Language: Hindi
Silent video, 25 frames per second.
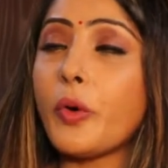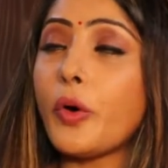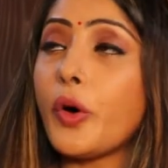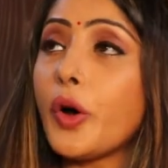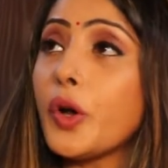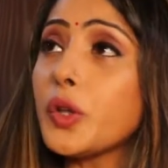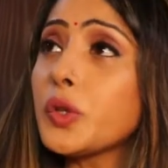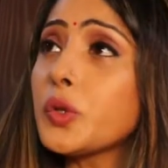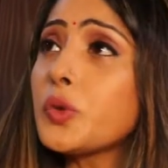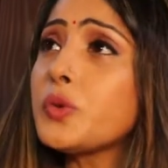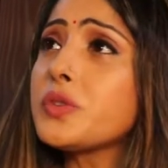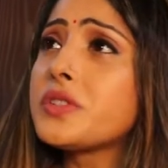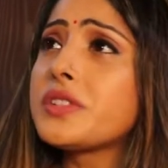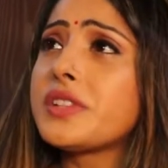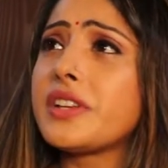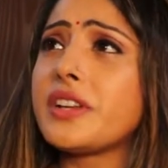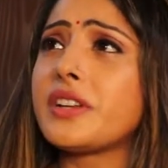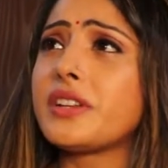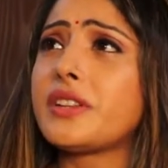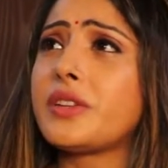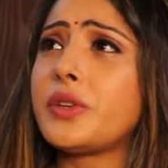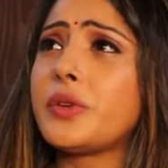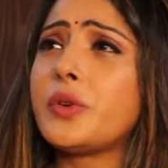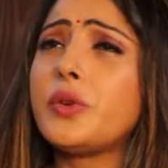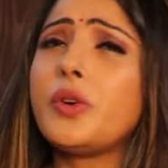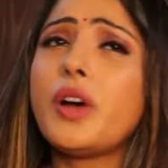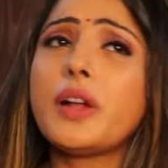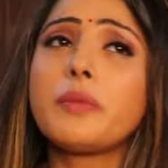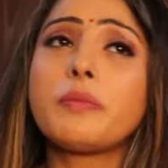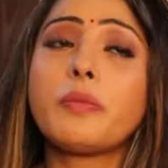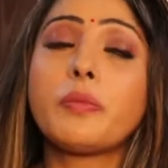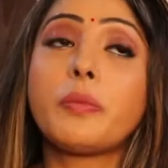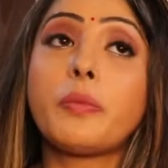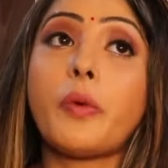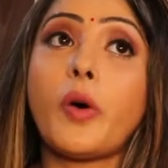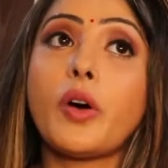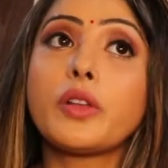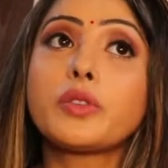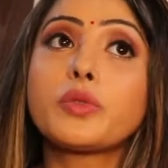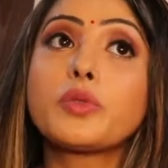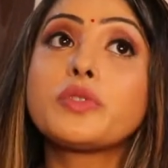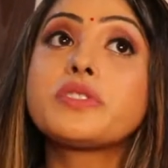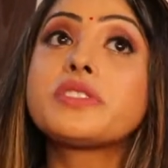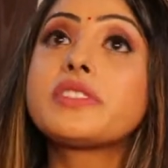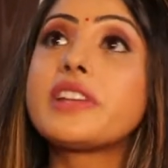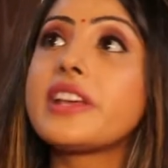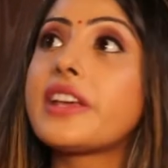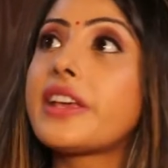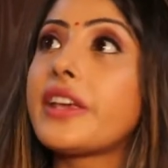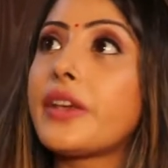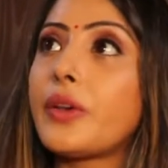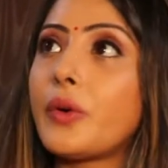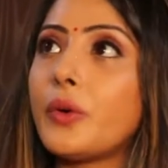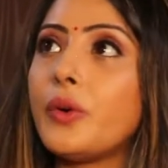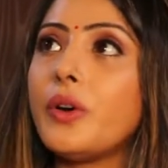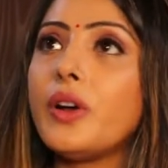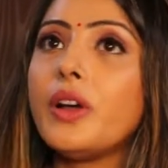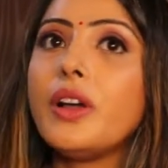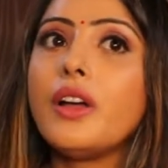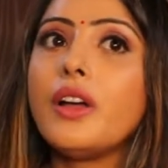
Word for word: बहुत कुछ सीखती हूँ एंड बहुत कुछ सीखी हूँ